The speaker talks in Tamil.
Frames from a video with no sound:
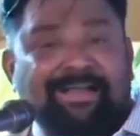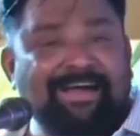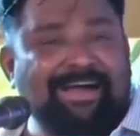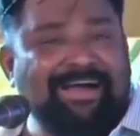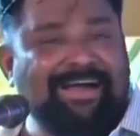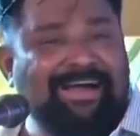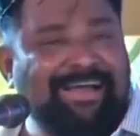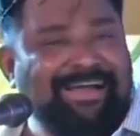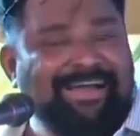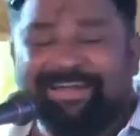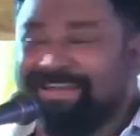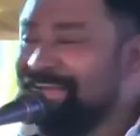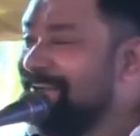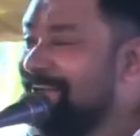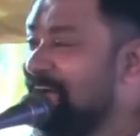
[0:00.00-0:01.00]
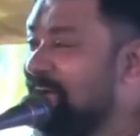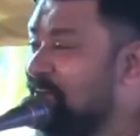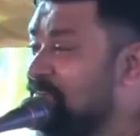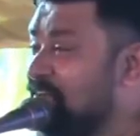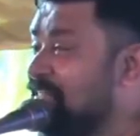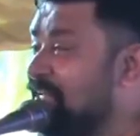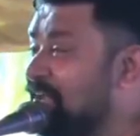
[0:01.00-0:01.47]
ஆனால்
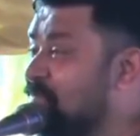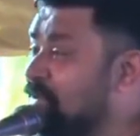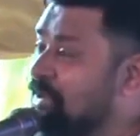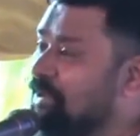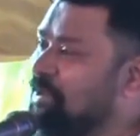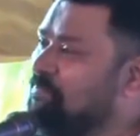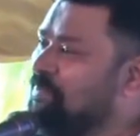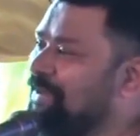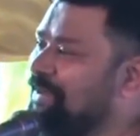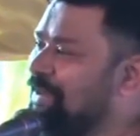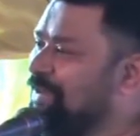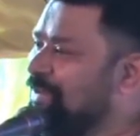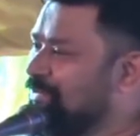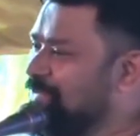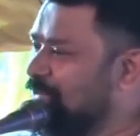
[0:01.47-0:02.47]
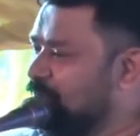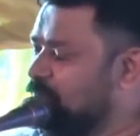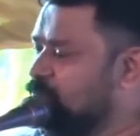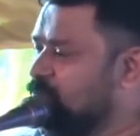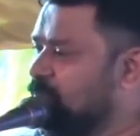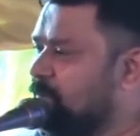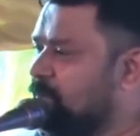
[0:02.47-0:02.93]
அவனை தான் நம்ம இண்டிபெண்ட்னு
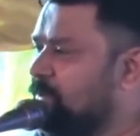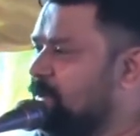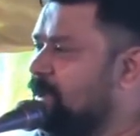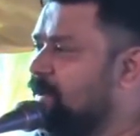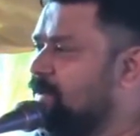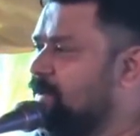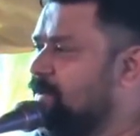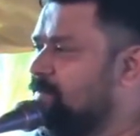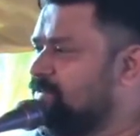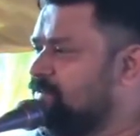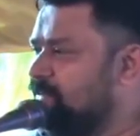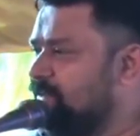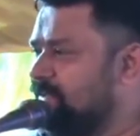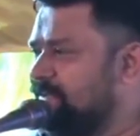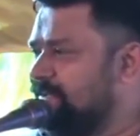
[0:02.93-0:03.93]
சொல்கிறோம் புஜபல பராக்கிரமசாலி